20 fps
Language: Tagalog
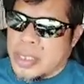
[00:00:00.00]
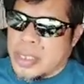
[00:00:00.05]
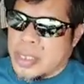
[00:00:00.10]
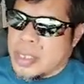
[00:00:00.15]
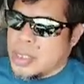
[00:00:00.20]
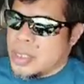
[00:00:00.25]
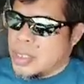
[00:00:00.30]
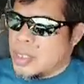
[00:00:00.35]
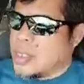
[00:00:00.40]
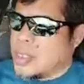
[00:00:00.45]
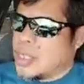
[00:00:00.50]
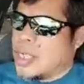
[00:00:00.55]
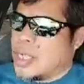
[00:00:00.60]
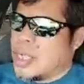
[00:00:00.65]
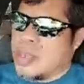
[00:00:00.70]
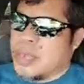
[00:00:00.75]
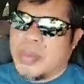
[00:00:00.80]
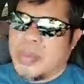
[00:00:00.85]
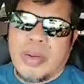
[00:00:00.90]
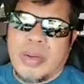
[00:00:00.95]
Hindi natin
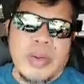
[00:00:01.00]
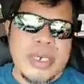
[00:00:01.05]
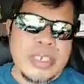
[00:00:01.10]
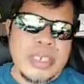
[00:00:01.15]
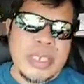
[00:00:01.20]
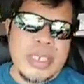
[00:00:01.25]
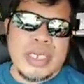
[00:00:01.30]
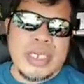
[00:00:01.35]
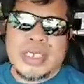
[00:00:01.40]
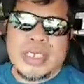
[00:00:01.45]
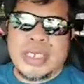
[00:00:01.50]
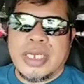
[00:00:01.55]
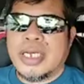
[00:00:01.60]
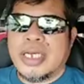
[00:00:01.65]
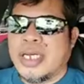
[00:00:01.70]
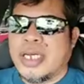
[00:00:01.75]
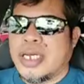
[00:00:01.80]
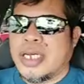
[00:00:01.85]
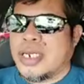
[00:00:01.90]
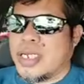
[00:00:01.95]
maiwasan
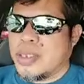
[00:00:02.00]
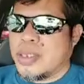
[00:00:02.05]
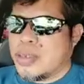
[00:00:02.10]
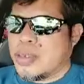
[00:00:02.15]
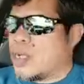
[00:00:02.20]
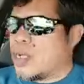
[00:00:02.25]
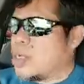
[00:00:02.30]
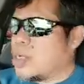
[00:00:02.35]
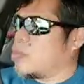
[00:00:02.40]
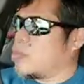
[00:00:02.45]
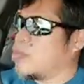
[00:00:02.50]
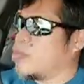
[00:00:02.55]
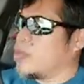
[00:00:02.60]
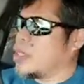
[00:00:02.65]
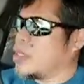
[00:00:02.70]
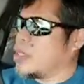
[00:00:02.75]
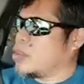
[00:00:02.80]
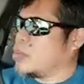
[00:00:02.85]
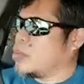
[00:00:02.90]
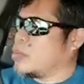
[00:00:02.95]
kasi dito dahil bubuhin
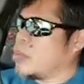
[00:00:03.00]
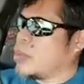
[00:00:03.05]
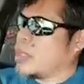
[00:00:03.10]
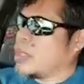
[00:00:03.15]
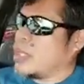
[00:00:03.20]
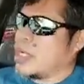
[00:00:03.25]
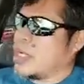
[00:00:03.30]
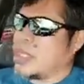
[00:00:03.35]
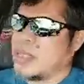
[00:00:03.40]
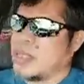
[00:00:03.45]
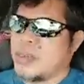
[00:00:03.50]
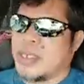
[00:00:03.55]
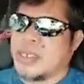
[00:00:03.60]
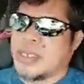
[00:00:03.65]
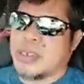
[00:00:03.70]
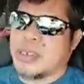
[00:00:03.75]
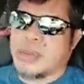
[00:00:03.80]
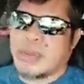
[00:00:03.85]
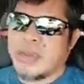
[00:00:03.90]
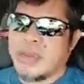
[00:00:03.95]
yung pamilya natin mga
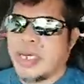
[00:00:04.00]
trops. Okay?